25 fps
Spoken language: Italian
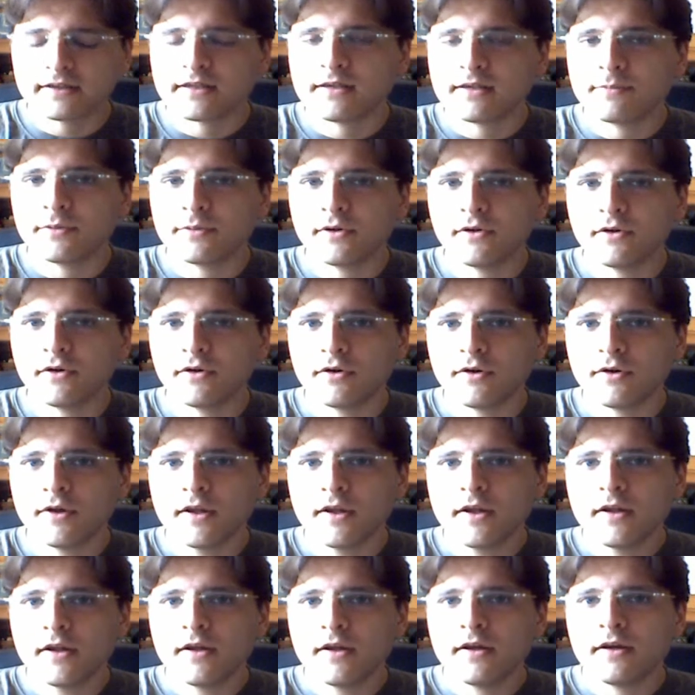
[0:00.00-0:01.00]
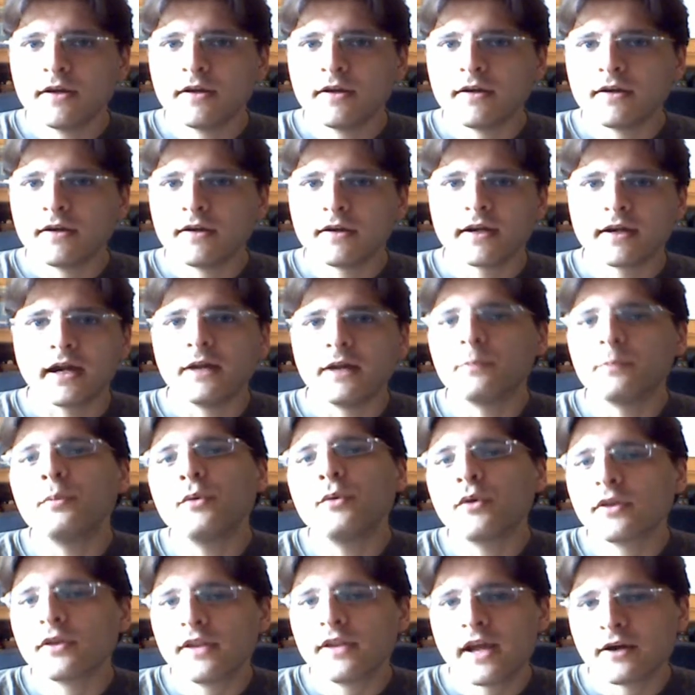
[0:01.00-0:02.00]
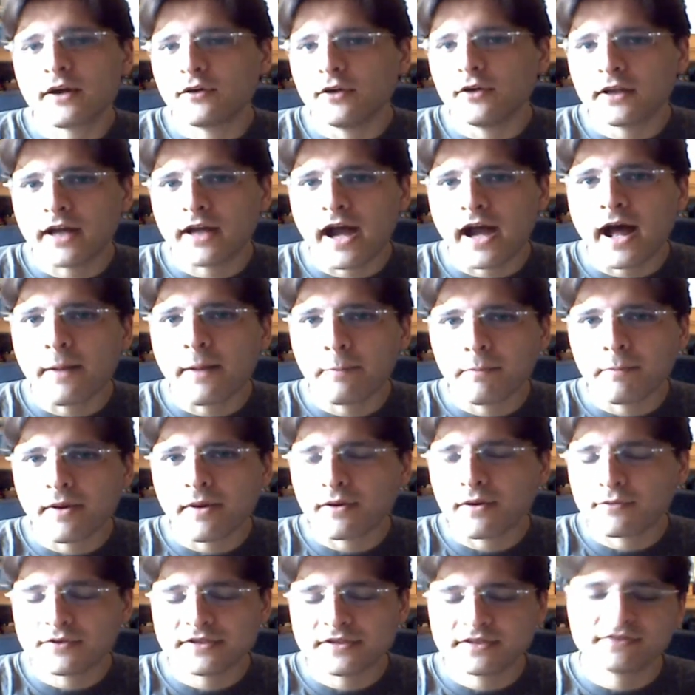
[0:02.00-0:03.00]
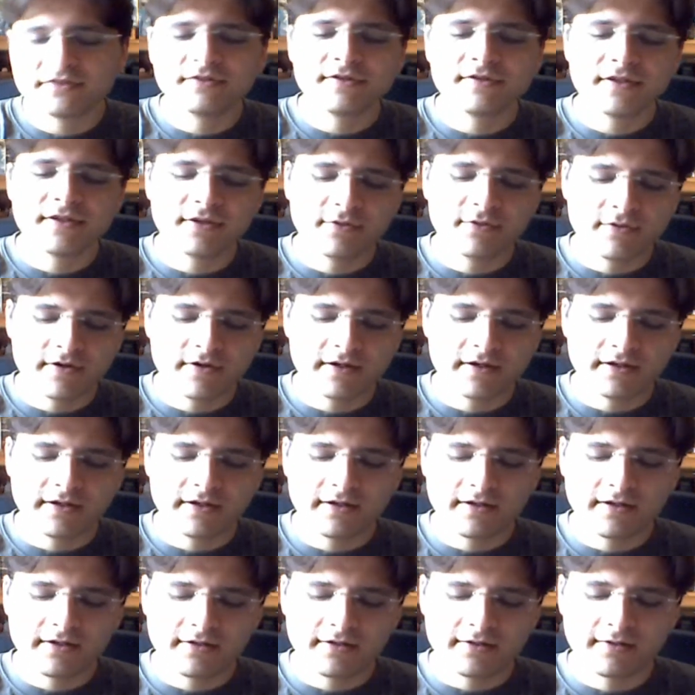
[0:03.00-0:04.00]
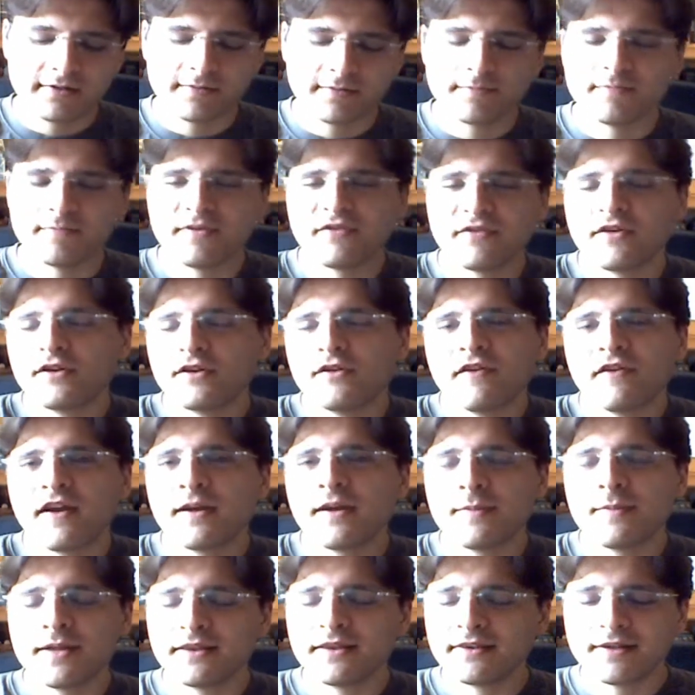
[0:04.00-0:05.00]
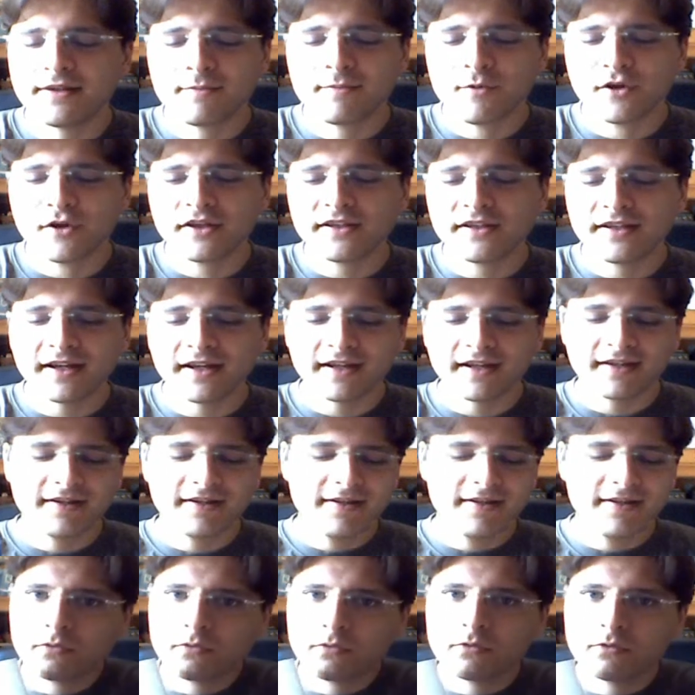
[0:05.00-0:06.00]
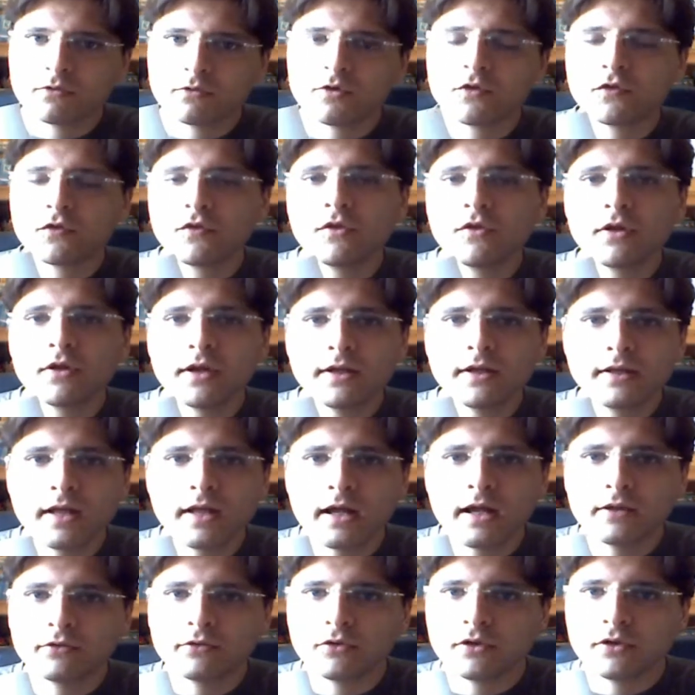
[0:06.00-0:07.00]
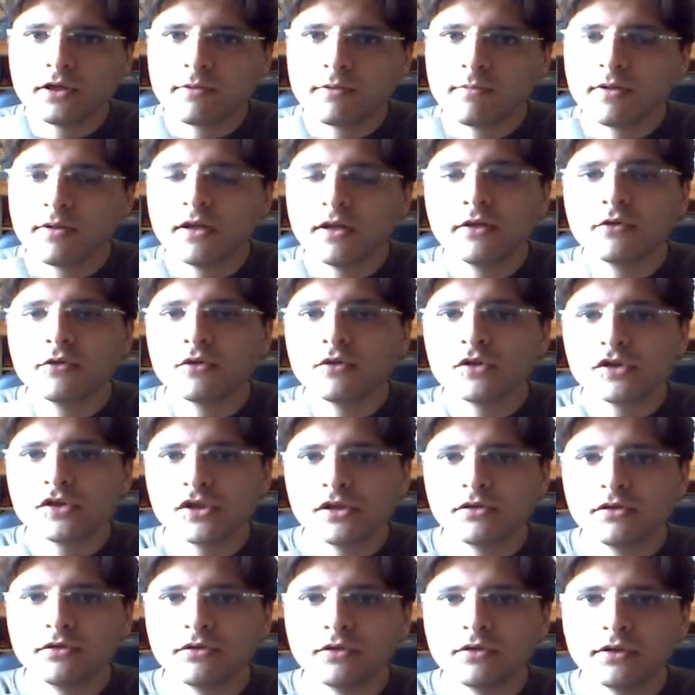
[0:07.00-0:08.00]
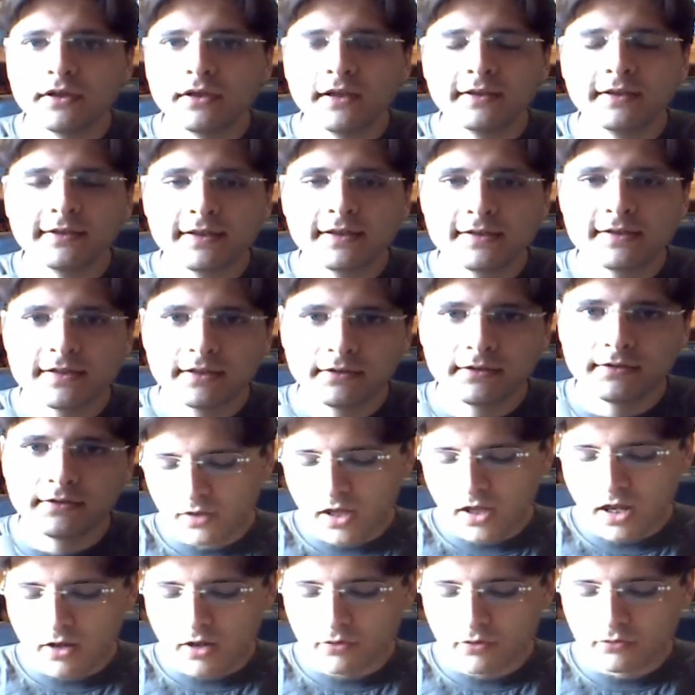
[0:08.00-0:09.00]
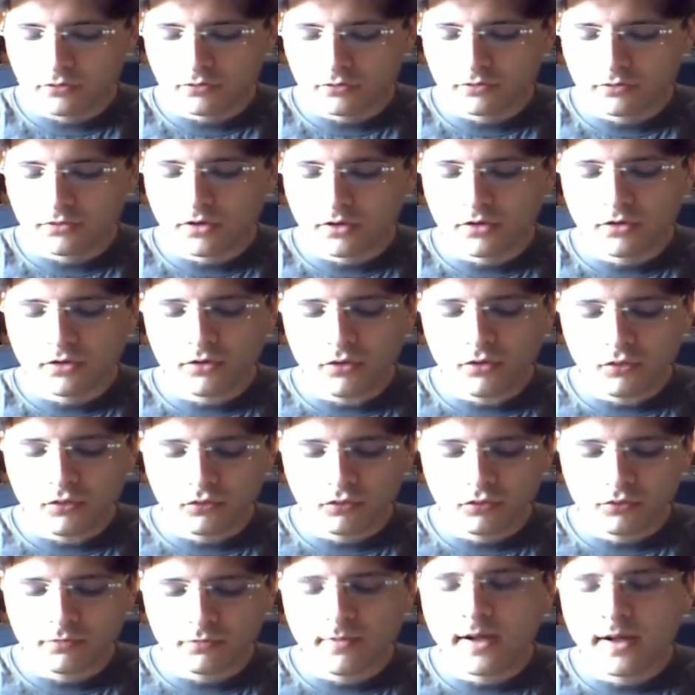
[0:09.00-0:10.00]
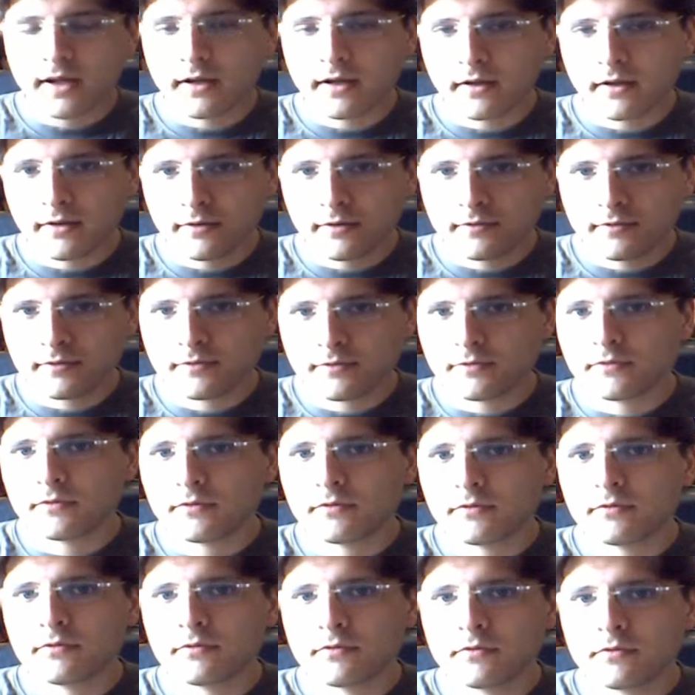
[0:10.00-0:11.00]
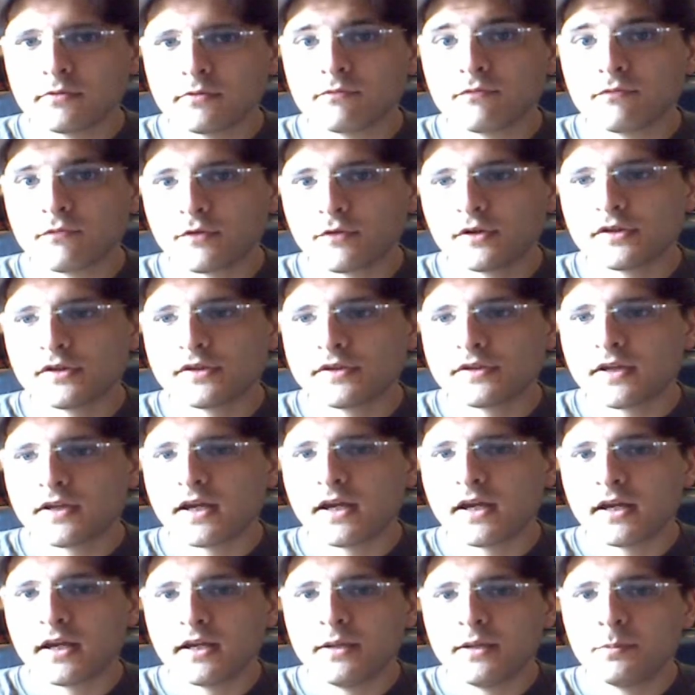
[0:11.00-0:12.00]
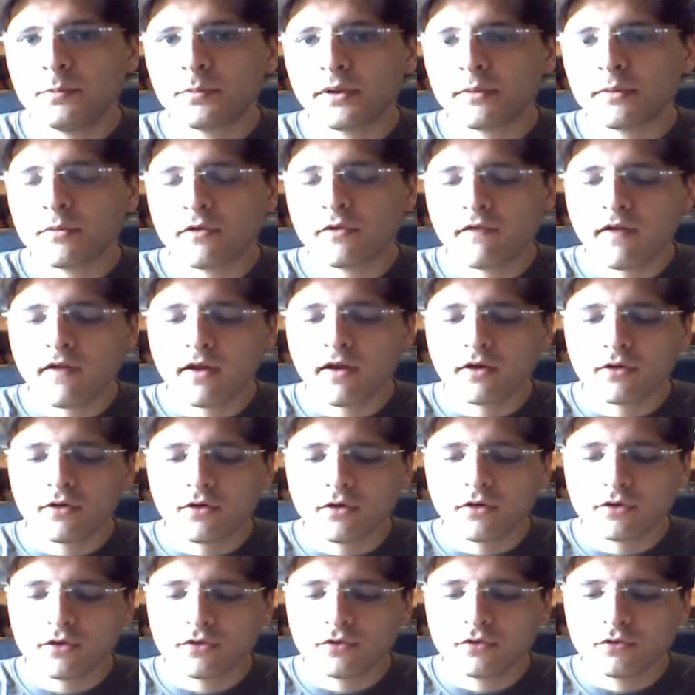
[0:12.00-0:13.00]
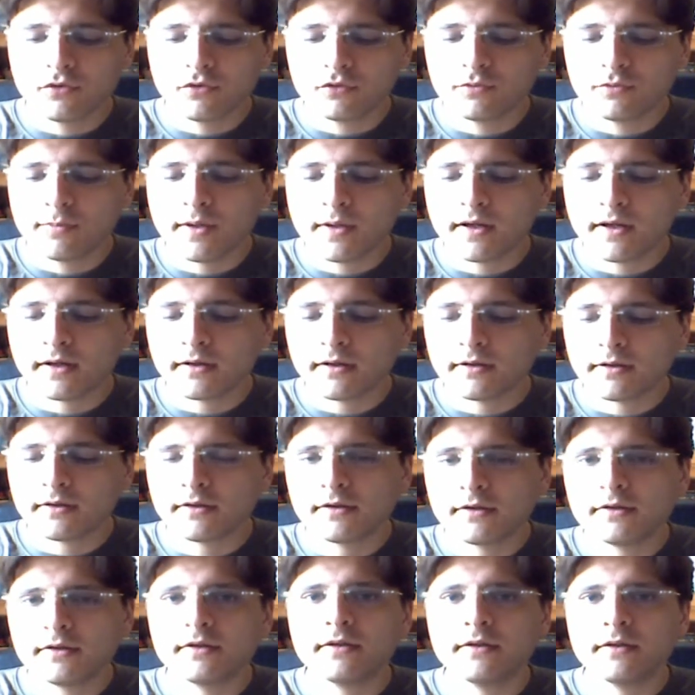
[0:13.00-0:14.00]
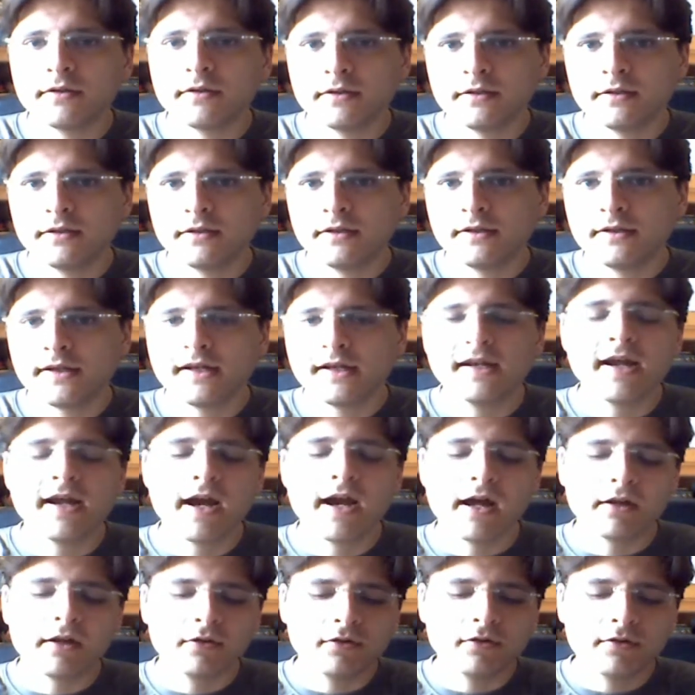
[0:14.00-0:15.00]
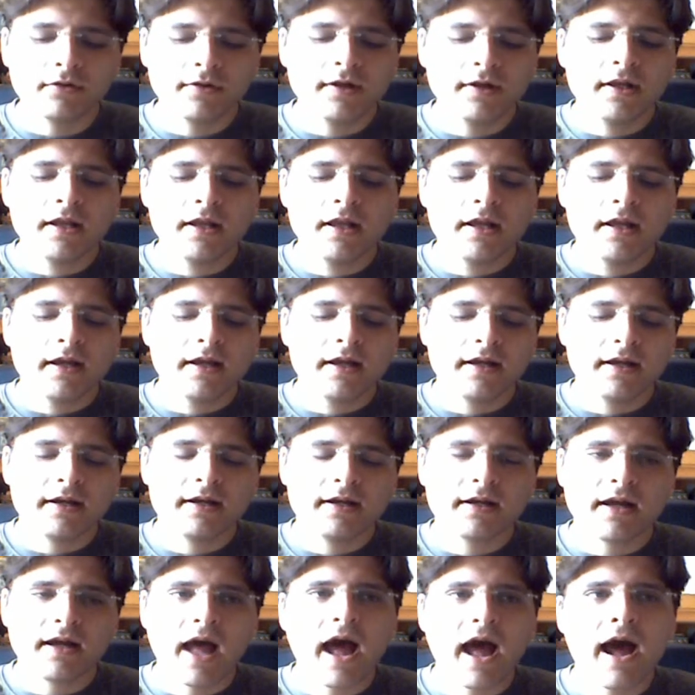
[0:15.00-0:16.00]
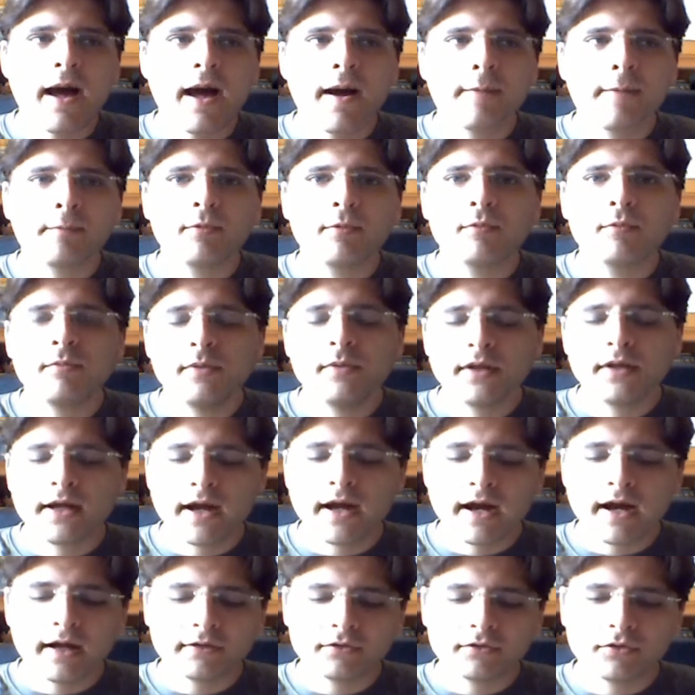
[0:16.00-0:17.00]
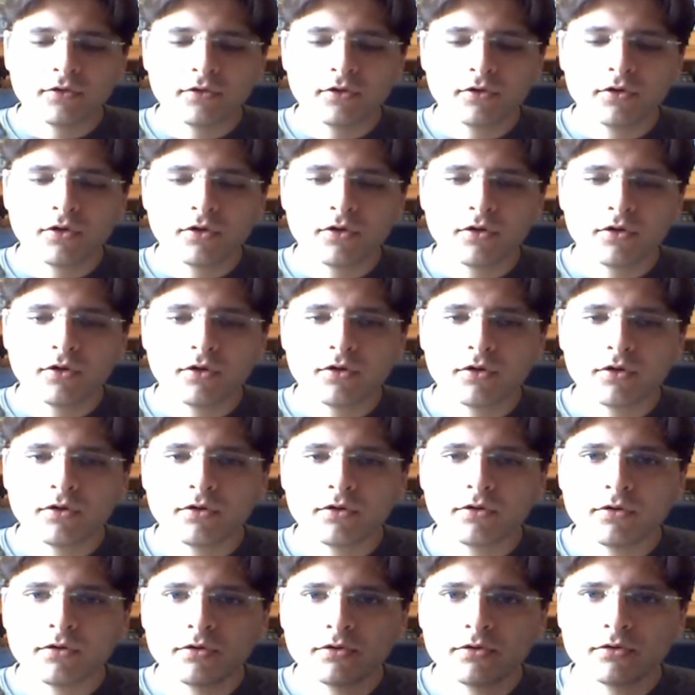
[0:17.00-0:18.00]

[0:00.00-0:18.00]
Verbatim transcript: tipo uh, Calpurnia col K, queste cose qua che mi fanno veramente morire. So solo che è nato nel 1987, è un youtuber, forse il primo vero youtuber italiano, eh, ha pubblicato,